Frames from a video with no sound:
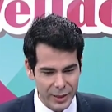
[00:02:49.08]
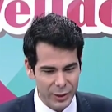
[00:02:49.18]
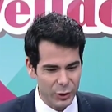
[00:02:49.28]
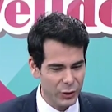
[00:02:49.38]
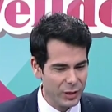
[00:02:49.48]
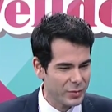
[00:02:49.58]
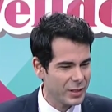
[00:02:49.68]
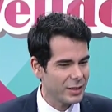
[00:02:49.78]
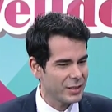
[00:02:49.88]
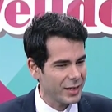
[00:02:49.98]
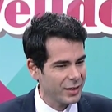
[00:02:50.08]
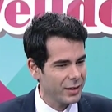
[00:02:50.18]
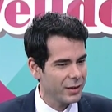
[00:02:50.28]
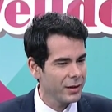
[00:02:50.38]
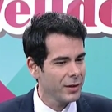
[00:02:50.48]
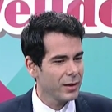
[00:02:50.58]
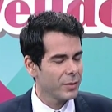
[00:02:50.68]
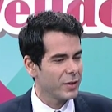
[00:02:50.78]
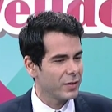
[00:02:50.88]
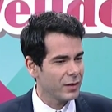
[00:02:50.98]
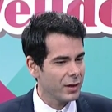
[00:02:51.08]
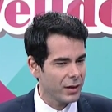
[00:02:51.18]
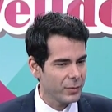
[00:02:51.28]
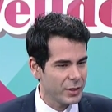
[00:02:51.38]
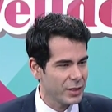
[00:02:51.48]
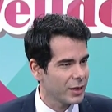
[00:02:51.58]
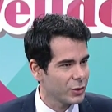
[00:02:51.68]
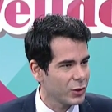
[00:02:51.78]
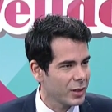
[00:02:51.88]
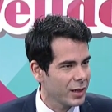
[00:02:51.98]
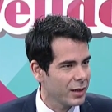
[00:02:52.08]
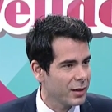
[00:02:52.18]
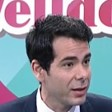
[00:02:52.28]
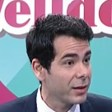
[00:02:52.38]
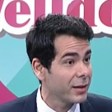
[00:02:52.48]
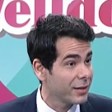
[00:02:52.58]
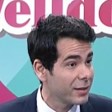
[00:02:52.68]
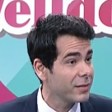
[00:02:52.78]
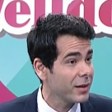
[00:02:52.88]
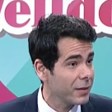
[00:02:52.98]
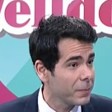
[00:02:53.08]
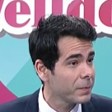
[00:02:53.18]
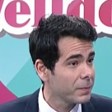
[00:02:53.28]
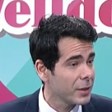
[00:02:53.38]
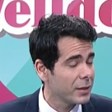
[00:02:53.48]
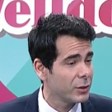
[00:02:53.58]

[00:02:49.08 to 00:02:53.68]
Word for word: تدريجيا بصير يسكر بصير بصير هالشريان آه، ينتزع يعني